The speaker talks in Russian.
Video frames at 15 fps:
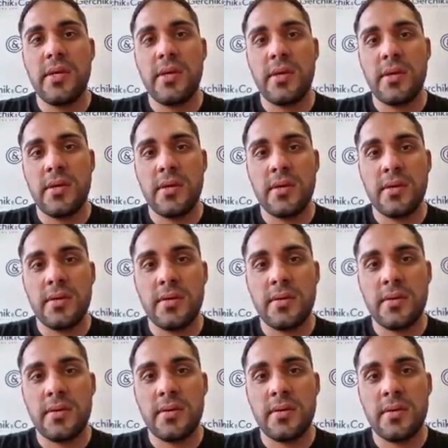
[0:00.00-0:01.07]

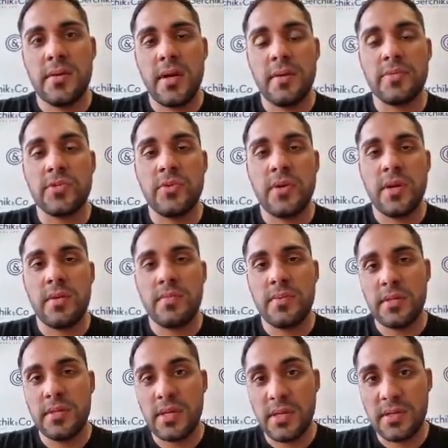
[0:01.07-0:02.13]
Э, обзором
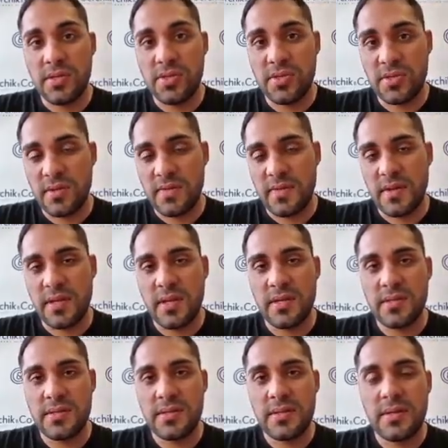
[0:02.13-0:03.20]
технического
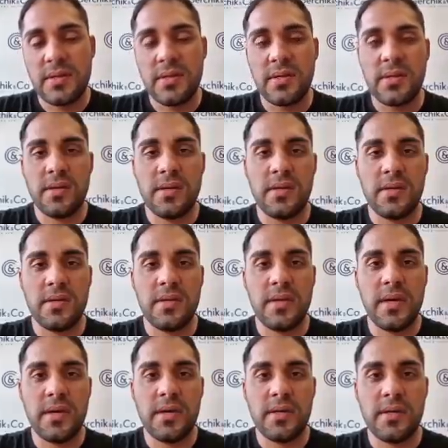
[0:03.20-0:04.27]
анализа э,
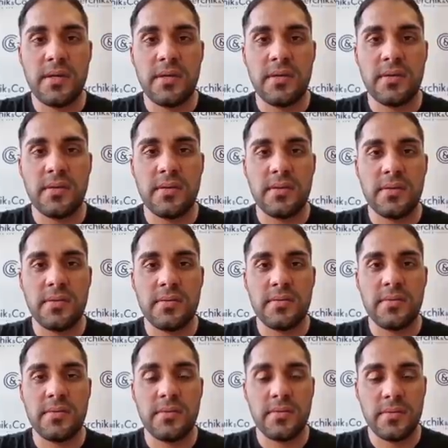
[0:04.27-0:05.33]
на э,
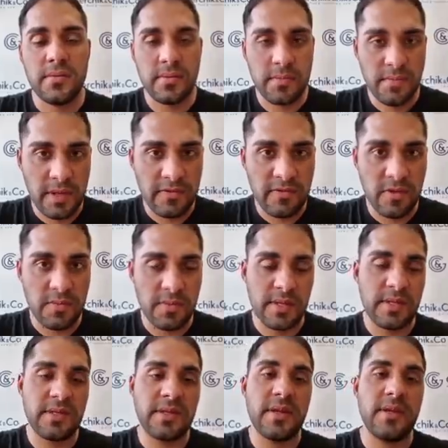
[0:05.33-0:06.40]
платформе
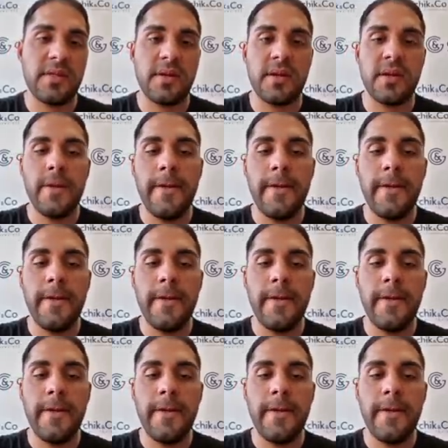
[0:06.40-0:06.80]
MetaTrader.